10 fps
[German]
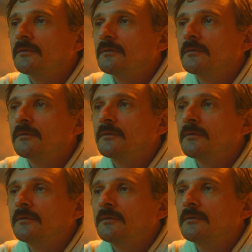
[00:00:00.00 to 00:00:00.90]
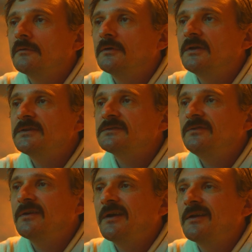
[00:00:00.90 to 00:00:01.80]
Wer weiß was. Du klingst
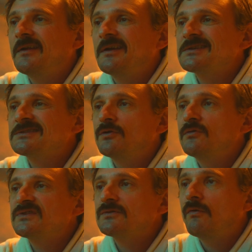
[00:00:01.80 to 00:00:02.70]
wie einer deiner Songs,